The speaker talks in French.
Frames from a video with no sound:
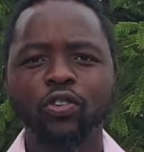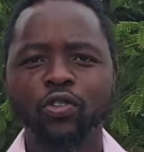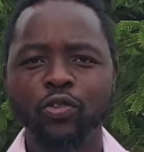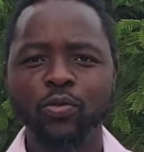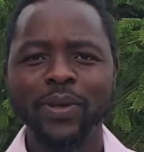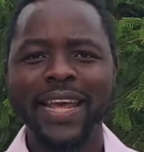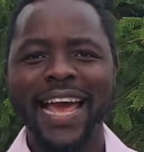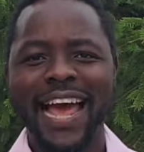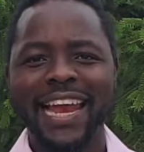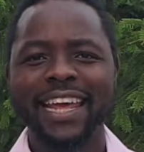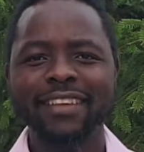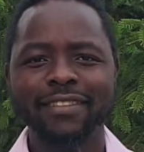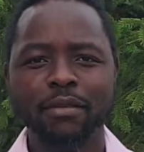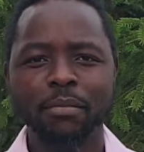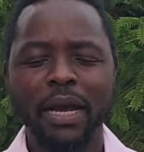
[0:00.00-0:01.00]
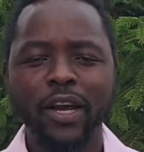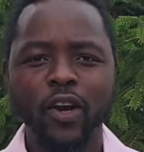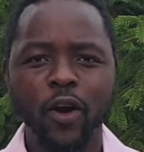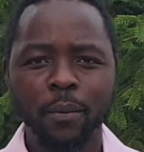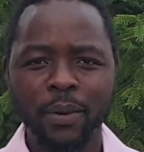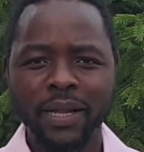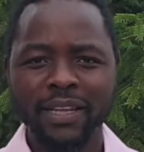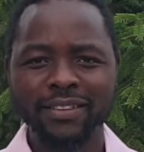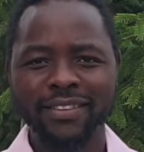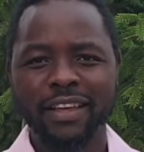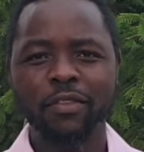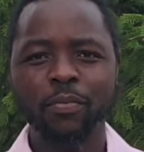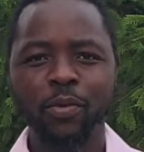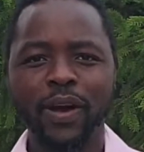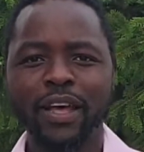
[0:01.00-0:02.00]
je suis Alexis Bakop,
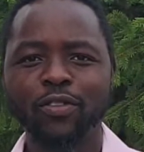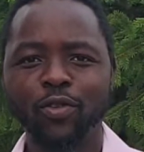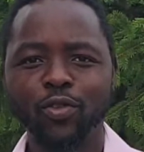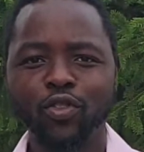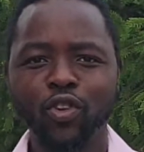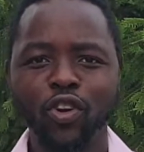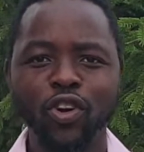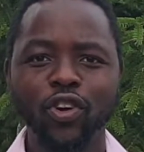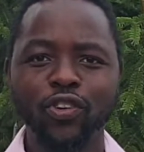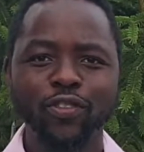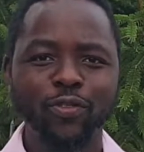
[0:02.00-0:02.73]
diaspora sociologue.